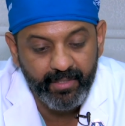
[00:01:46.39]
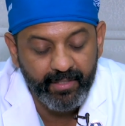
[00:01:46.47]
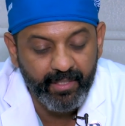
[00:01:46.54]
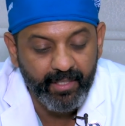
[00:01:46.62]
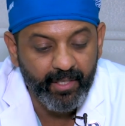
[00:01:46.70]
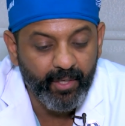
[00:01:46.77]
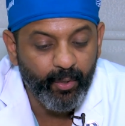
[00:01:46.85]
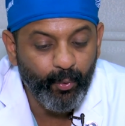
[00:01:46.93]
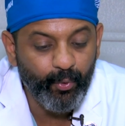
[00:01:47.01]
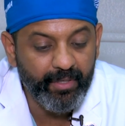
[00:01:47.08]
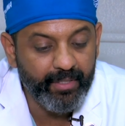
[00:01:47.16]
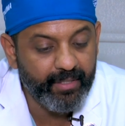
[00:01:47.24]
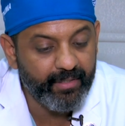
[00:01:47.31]
آه،
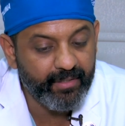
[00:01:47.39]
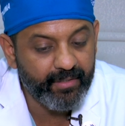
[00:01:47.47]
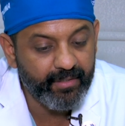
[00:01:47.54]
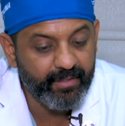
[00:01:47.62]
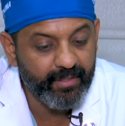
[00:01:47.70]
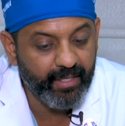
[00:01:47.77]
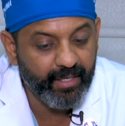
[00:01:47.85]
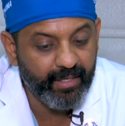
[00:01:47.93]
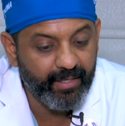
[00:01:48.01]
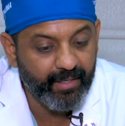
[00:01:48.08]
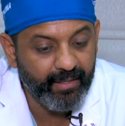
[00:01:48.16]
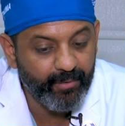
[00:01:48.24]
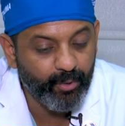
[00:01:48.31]
والحين
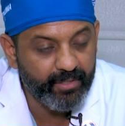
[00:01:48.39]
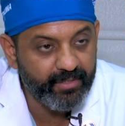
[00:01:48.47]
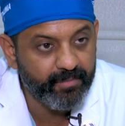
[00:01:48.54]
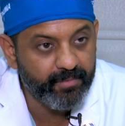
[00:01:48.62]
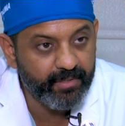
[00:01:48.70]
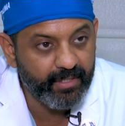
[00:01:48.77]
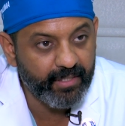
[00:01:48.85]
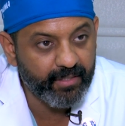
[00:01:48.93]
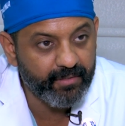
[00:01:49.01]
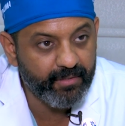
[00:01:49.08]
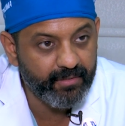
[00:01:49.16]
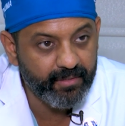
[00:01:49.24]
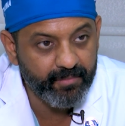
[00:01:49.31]
يا واجبنا
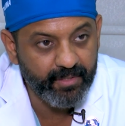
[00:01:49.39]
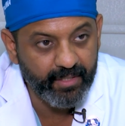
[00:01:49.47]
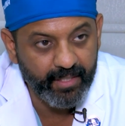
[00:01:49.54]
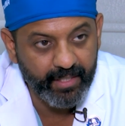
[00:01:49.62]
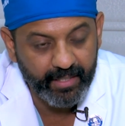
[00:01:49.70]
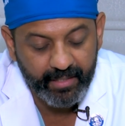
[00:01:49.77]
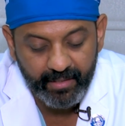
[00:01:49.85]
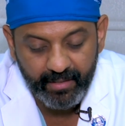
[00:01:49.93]
نرد الجميل حق